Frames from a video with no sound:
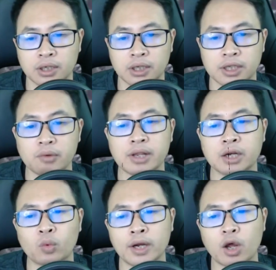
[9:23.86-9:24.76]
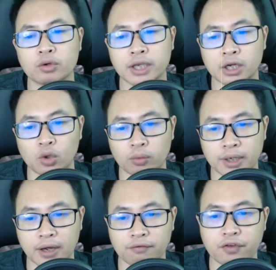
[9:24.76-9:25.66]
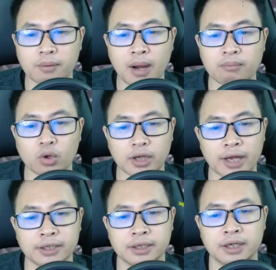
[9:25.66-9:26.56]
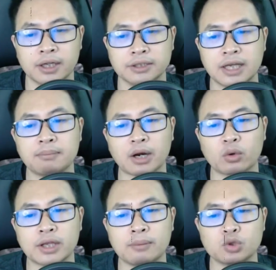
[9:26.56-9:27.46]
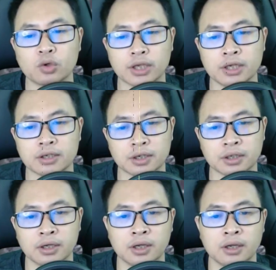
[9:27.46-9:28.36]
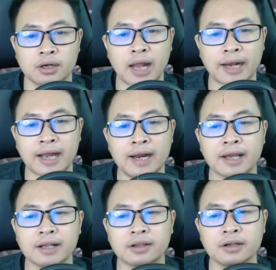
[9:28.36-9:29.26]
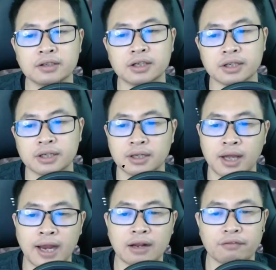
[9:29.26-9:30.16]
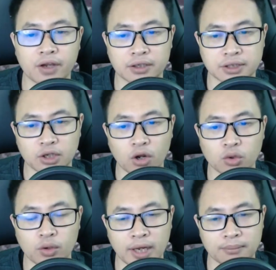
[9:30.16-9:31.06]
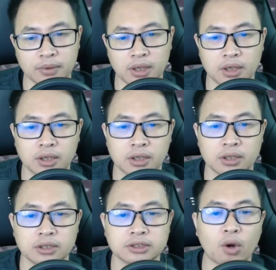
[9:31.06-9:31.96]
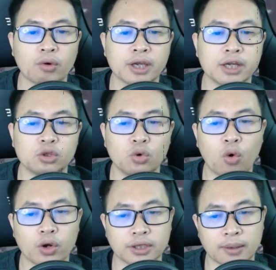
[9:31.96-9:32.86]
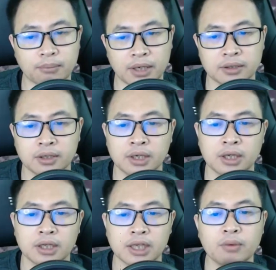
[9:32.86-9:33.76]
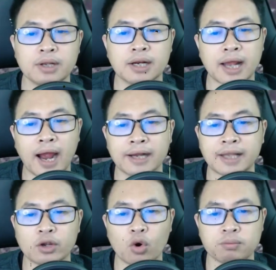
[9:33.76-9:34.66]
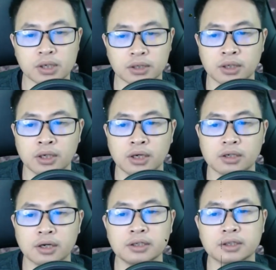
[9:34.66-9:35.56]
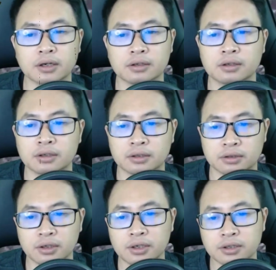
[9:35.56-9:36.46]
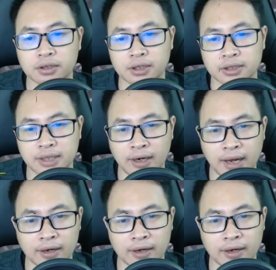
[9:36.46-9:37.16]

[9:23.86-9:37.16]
Thiếu niên quay đầu nhìn lục địa phương Bắc một cái Trên mặt có thêm chút ý cười Đại khái là nghĩ tới người hay là việc gì đó tốt đẹp Sau khi thu hồi tầm mắt Thiếu niên đã hai tay ôm ngực Ưỡn ngực Tươi cười sán lạn